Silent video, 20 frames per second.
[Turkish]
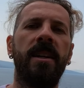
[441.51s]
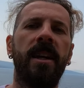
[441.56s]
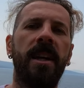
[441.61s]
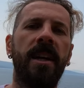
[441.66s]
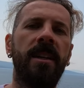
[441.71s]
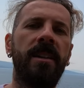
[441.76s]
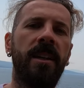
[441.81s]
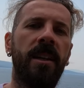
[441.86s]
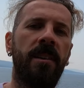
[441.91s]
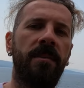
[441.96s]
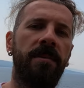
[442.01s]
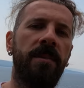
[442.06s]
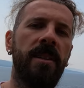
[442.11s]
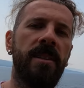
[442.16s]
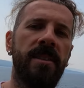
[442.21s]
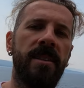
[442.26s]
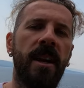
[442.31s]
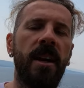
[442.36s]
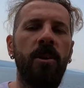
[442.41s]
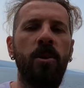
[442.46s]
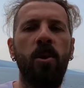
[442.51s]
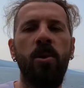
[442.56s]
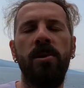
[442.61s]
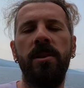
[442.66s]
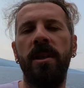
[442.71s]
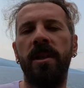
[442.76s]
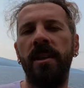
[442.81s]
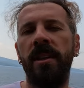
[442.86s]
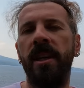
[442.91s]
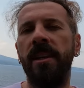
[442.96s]
kara tarafına sağ
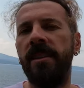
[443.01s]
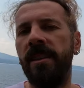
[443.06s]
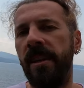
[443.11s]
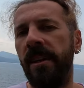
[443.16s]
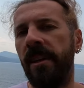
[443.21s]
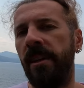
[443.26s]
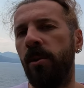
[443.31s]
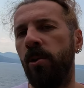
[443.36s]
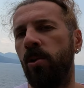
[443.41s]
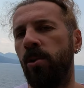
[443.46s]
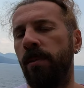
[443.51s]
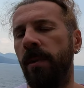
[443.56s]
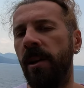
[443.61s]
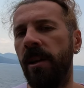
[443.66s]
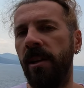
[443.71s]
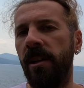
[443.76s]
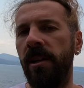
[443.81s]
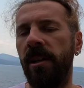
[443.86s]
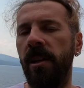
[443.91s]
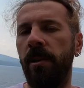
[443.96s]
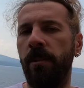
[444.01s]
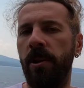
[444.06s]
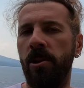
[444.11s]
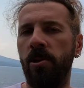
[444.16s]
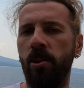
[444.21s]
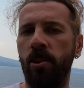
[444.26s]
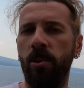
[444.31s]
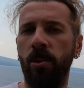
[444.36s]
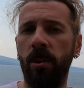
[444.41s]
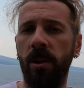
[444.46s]
gözlerini getirerek yüzmeleriyle
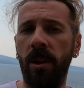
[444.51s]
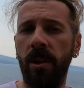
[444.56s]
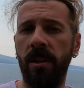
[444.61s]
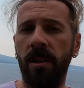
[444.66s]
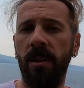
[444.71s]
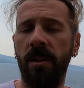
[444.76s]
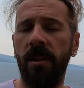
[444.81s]
meşhurdurlar.